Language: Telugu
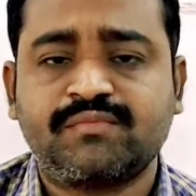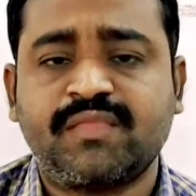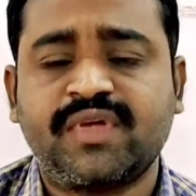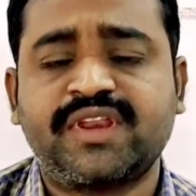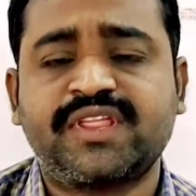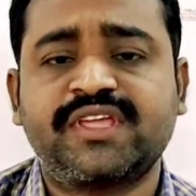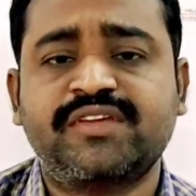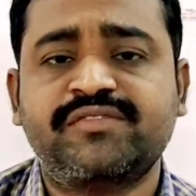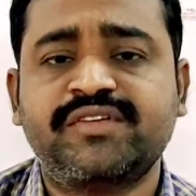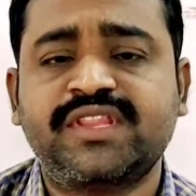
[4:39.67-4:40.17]

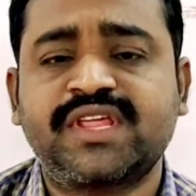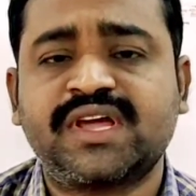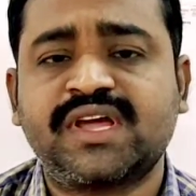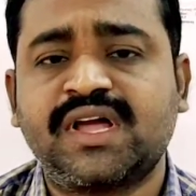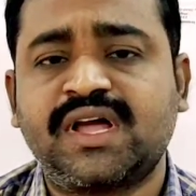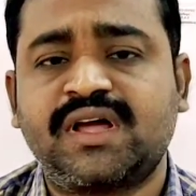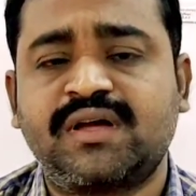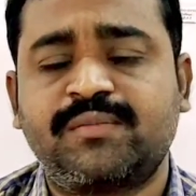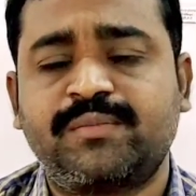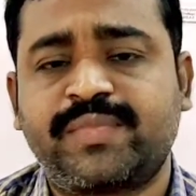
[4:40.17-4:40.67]
మరి ఈ
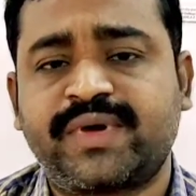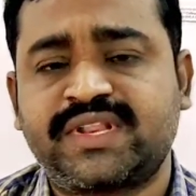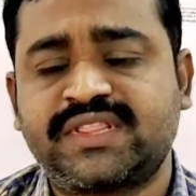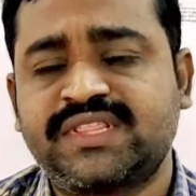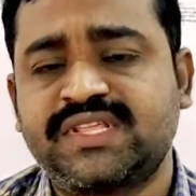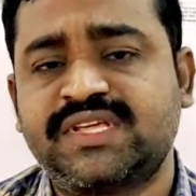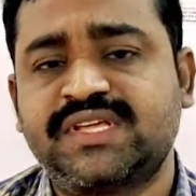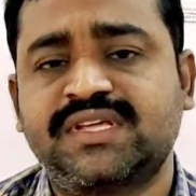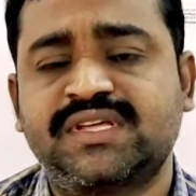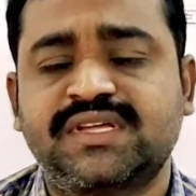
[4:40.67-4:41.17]
విధంగా
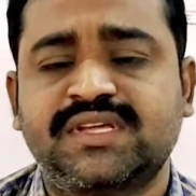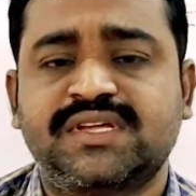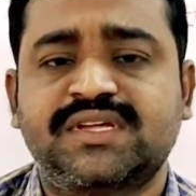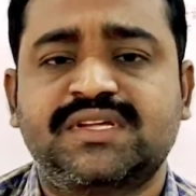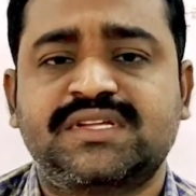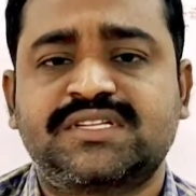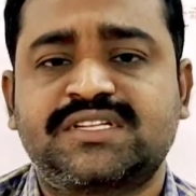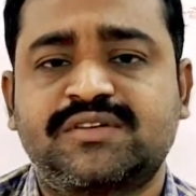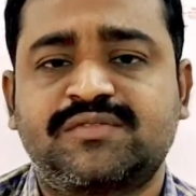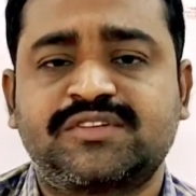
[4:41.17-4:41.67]
ప్రతి
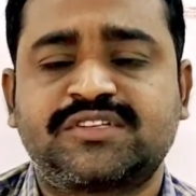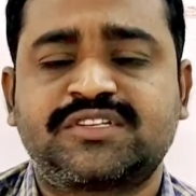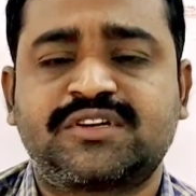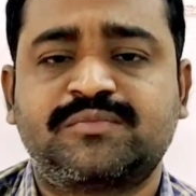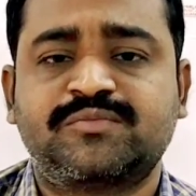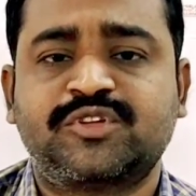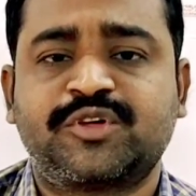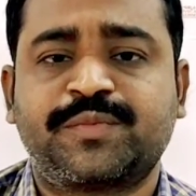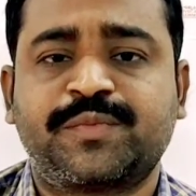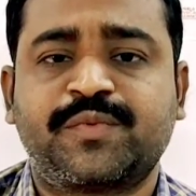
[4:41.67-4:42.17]

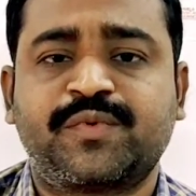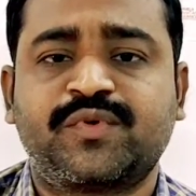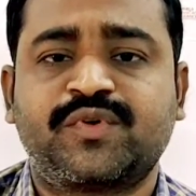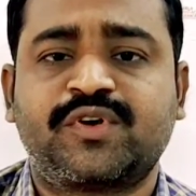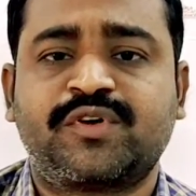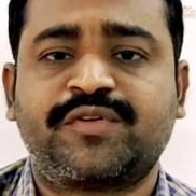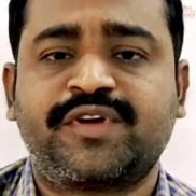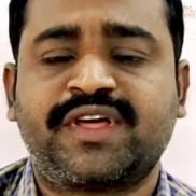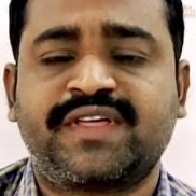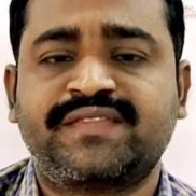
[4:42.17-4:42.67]
సంవత్సరం
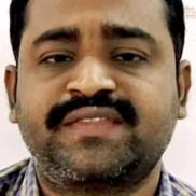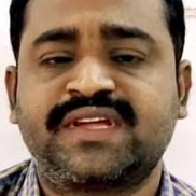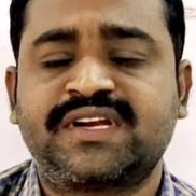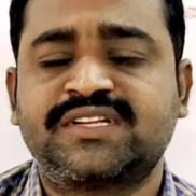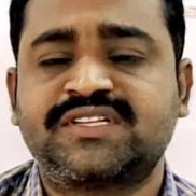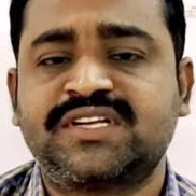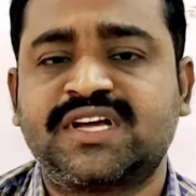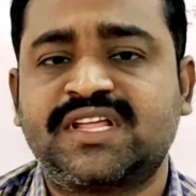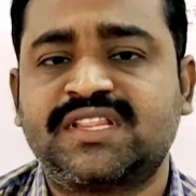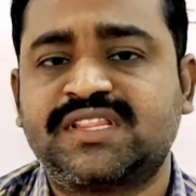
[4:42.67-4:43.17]
జరుపుకుంటున్నటువంటి
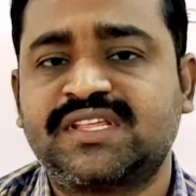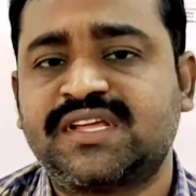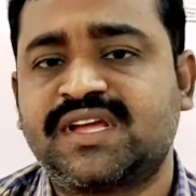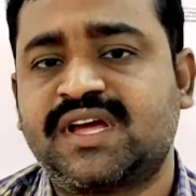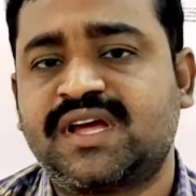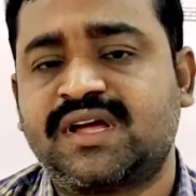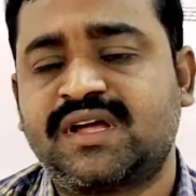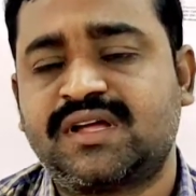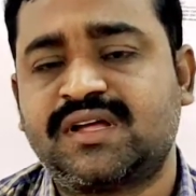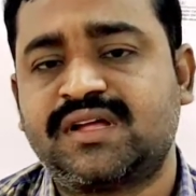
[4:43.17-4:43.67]
అంతర్జాతీయ
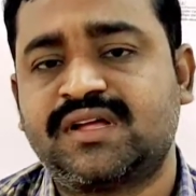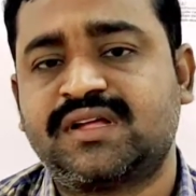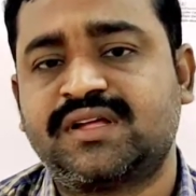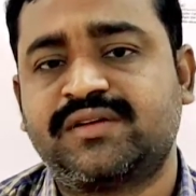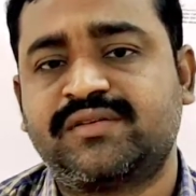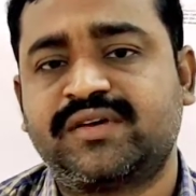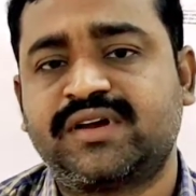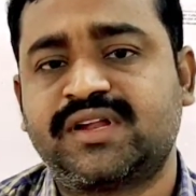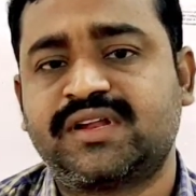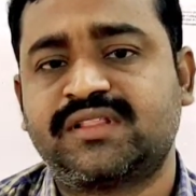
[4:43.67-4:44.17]

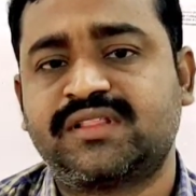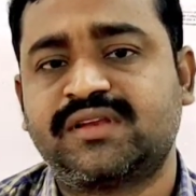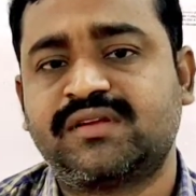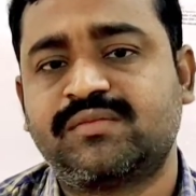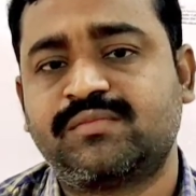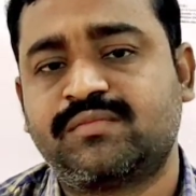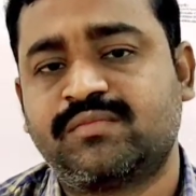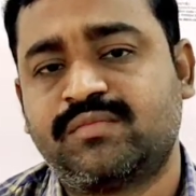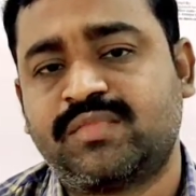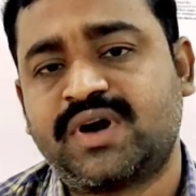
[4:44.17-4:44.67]
ఏమంటారు
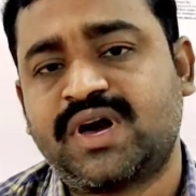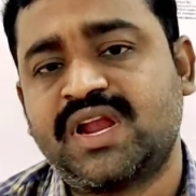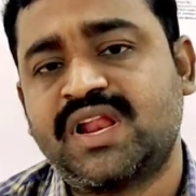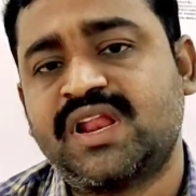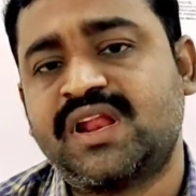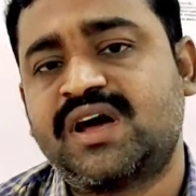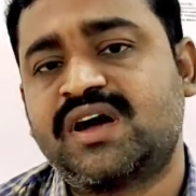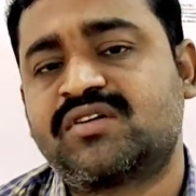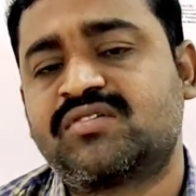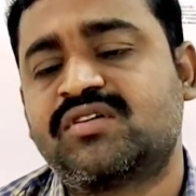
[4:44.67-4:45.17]
దీన్ని
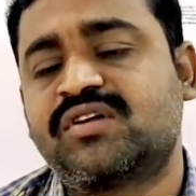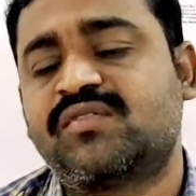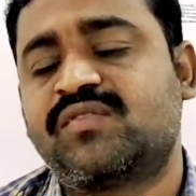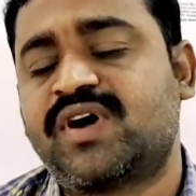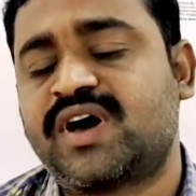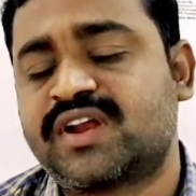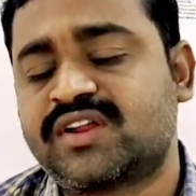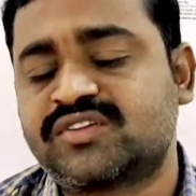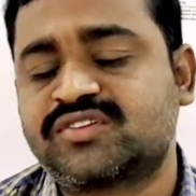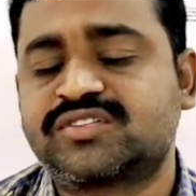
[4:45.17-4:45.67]
బాలల హక్కుల
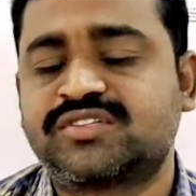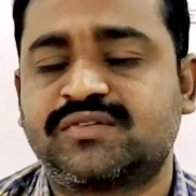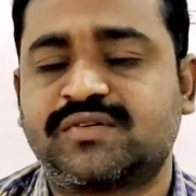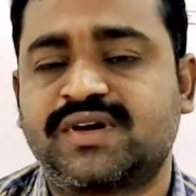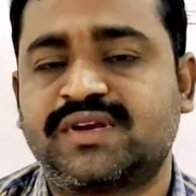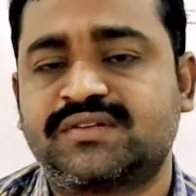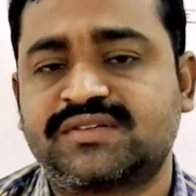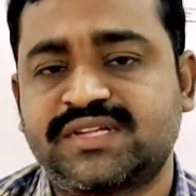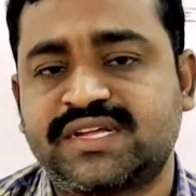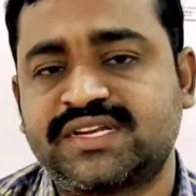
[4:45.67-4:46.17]

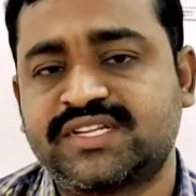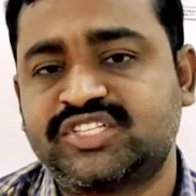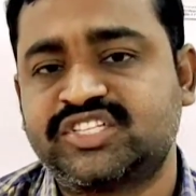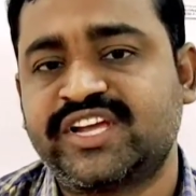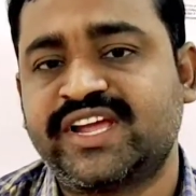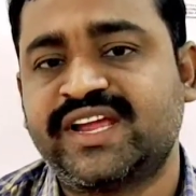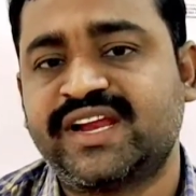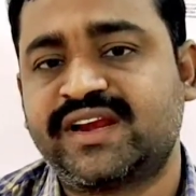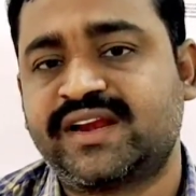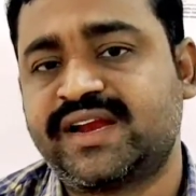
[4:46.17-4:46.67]
వారోత్సవాలు సారీ
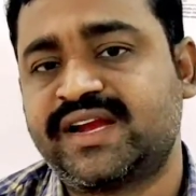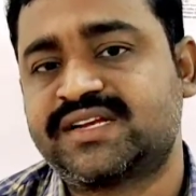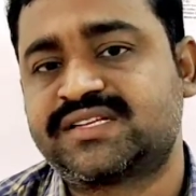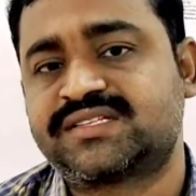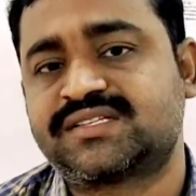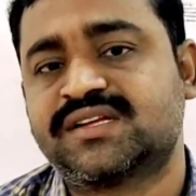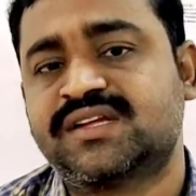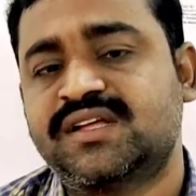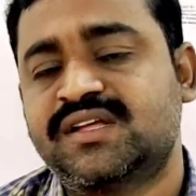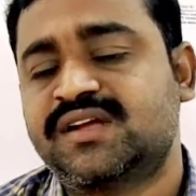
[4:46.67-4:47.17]
చైల్డ్
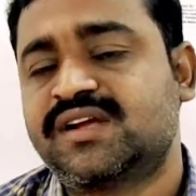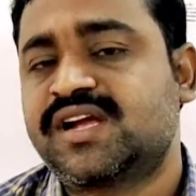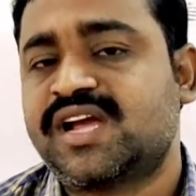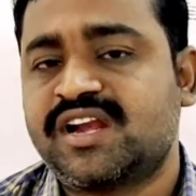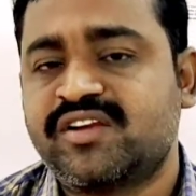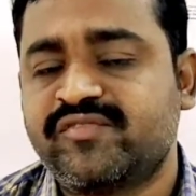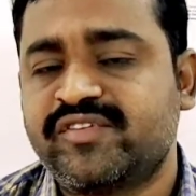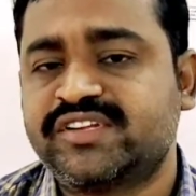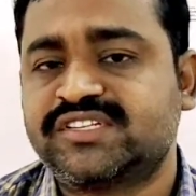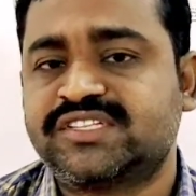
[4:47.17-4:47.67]
రైట్స్
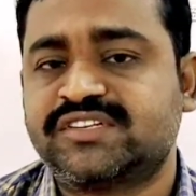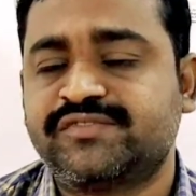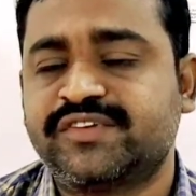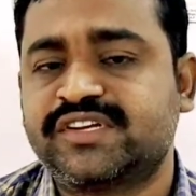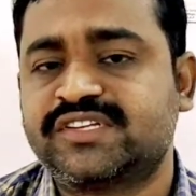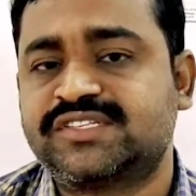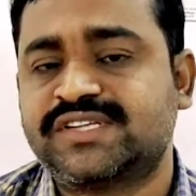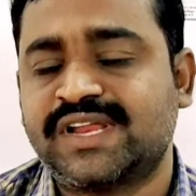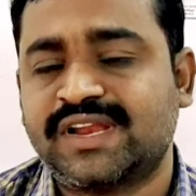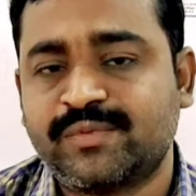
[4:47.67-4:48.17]
కన్వెన్షన్
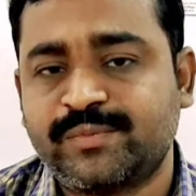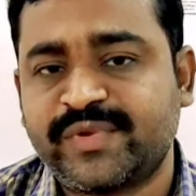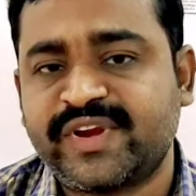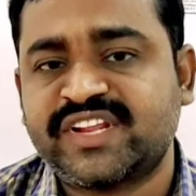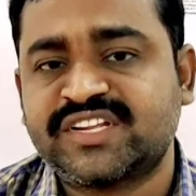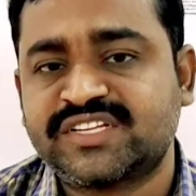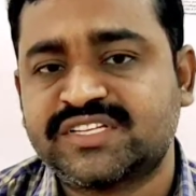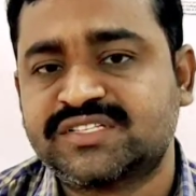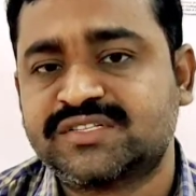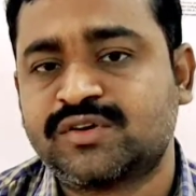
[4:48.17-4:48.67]
వీక్
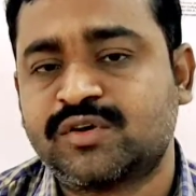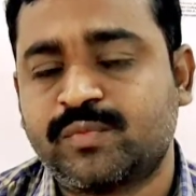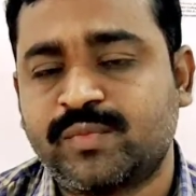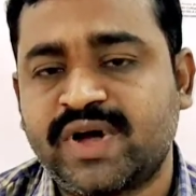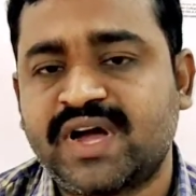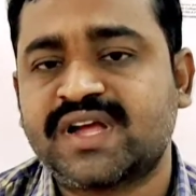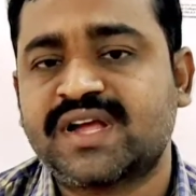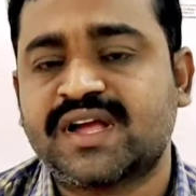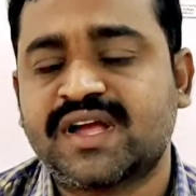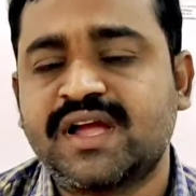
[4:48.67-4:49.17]
సెలబ్రేషన్స్లో
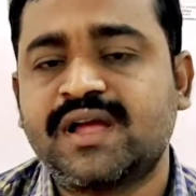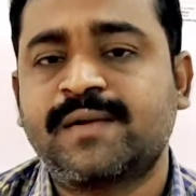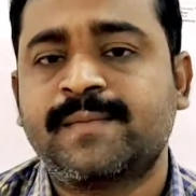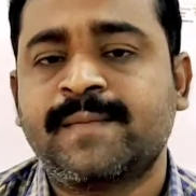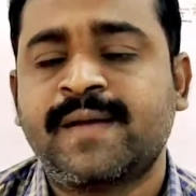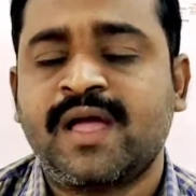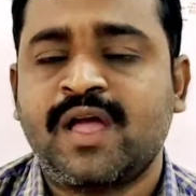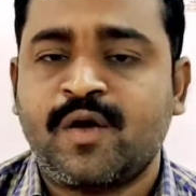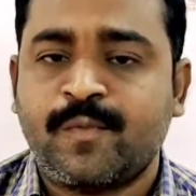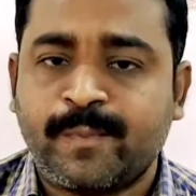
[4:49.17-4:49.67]
భాగంగా
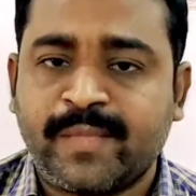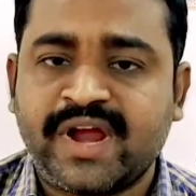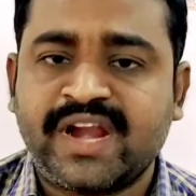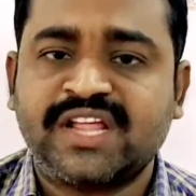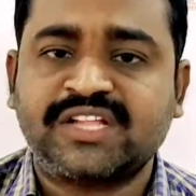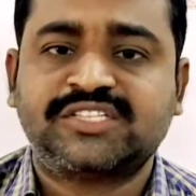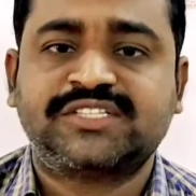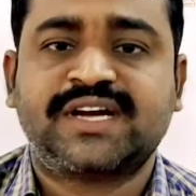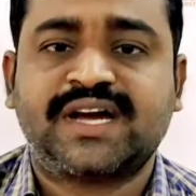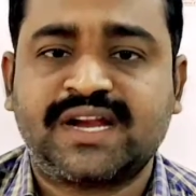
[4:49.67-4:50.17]
మన
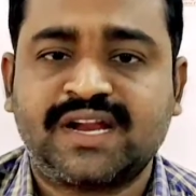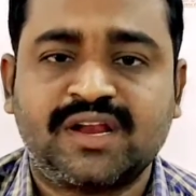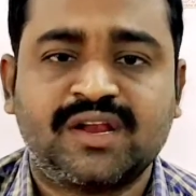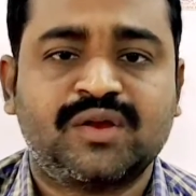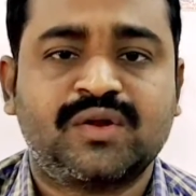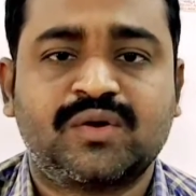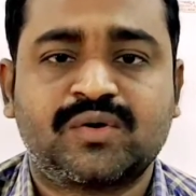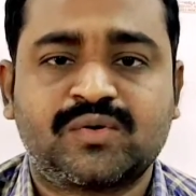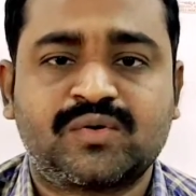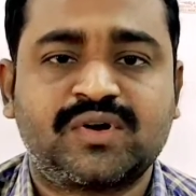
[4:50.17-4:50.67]

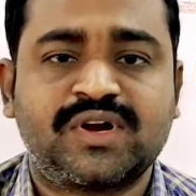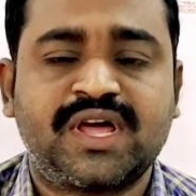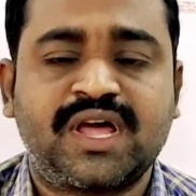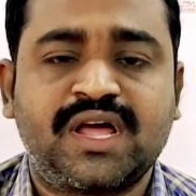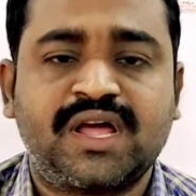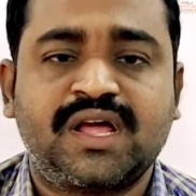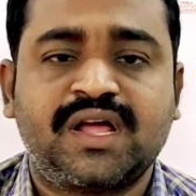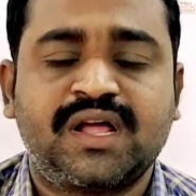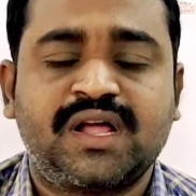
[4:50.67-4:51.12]
ఛానల్లో కూడా